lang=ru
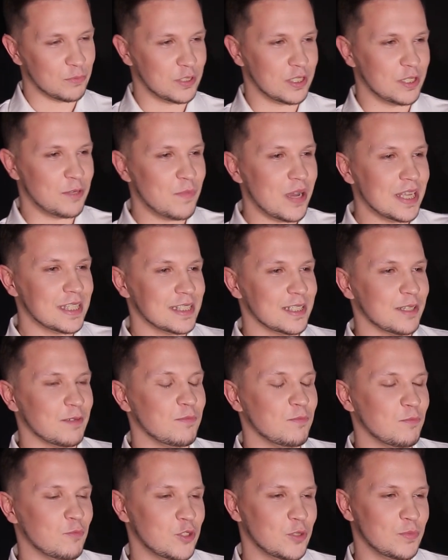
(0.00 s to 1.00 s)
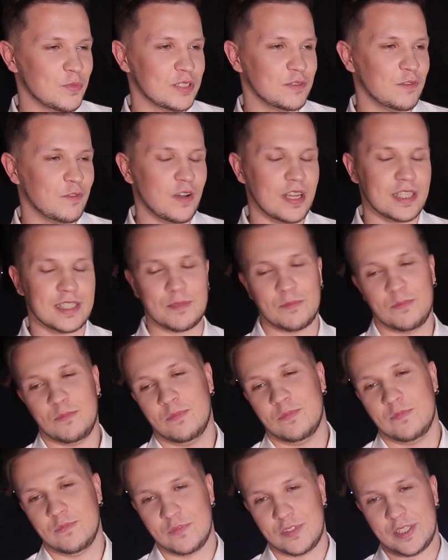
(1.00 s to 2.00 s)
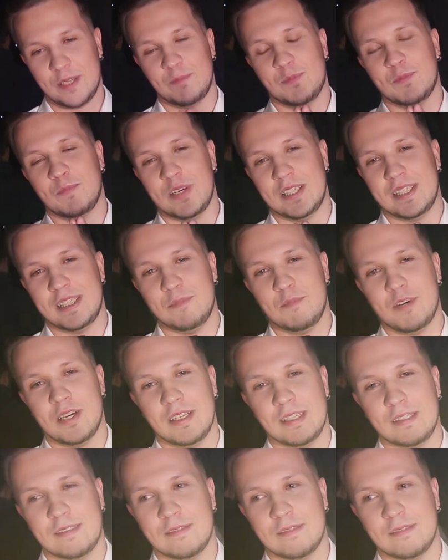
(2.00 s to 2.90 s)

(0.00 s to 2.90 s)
чем заниматься, будем развиваться. Всем спасибо.